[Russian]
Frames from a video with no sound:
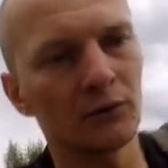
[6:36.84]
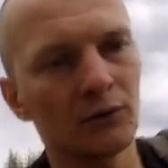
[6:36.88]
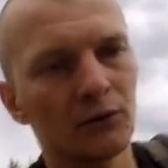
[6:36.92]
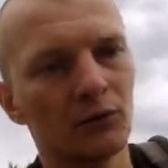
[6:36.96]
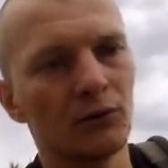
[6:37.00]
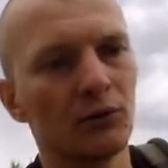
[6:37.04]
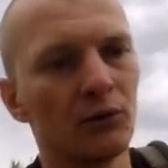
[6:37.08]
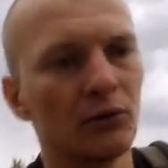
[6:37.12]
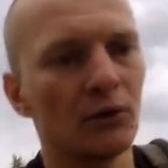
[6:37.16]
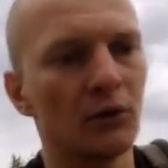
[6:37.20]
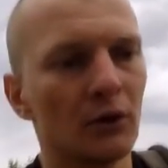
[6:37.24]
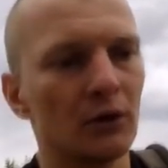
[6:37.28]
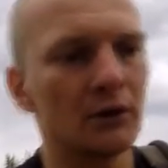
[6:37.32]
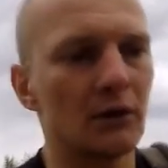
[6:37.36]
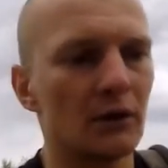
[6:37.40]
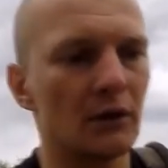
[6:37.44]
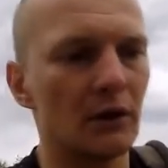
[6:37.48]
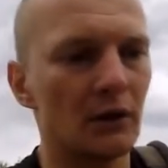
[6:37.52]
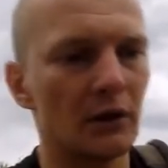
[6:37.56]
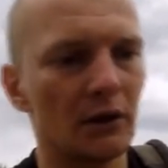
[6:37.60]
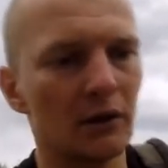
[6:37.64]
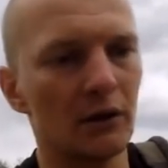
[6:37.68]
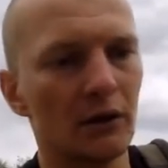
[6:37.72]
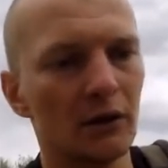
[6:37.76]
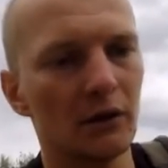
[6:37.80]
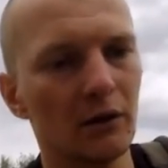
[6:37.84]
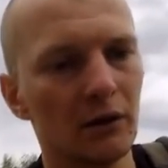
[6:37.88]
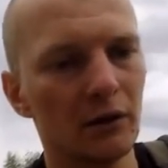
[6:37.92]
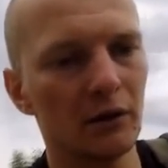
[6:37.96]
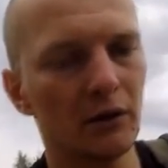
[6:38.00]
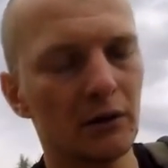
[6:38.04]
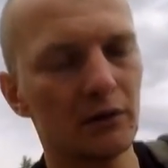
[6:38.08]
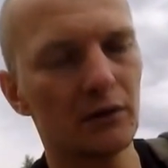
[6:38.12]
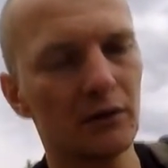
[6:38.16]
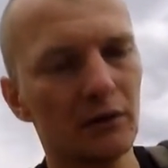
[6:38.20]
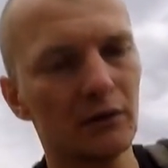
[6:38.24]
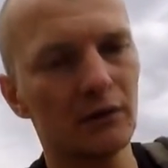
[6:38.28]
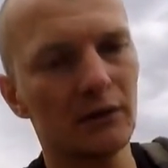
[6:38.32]
Вот.
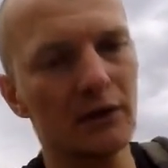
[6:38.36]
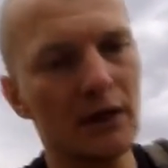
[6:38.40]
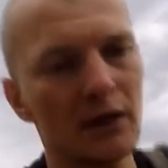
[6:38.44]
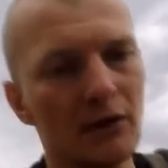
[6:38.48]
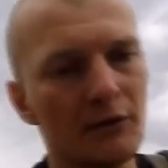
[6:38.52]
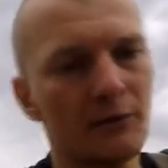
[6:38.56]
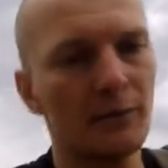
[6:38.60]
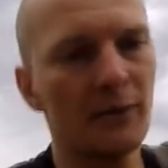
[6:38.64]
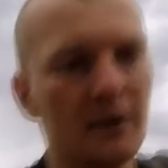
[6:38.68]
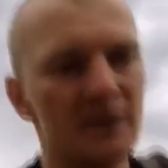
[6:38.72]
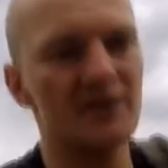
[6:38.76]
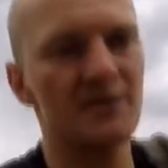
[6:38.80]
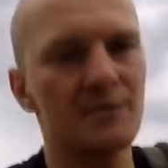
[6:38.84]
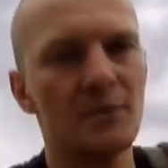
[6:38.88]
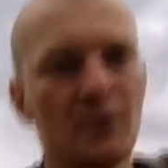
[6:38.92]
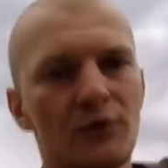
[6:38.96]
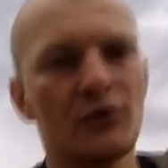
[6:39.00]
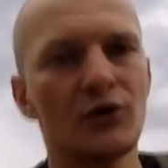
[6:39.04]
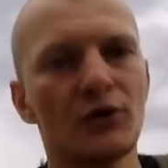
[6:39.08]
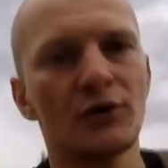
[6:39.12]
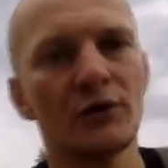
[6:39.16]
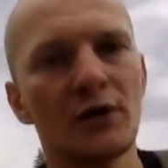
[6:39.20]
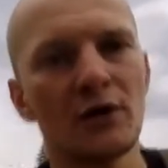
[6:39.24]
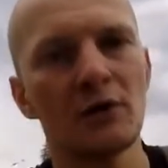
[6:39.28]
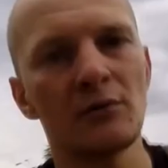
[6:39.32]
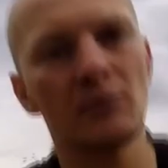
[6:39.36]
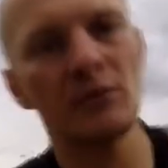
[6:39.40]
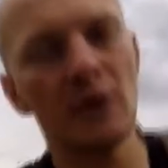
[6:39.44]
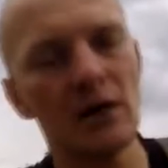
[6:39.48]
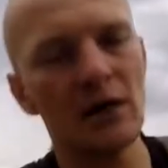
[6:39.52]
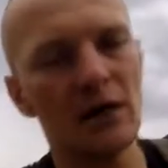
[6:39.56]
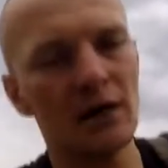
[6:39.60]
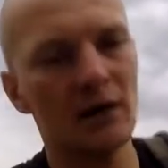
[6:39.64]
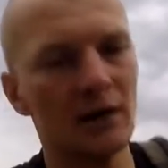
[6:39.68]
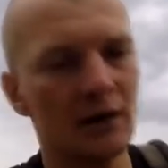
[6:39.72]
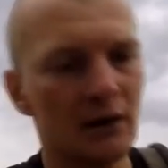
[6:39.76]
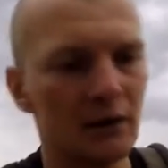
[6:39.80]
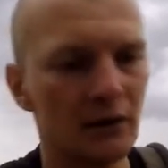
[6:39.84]
Так, в принципе, все
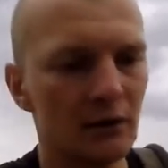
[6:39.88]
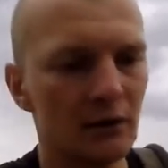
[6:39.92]
нормально.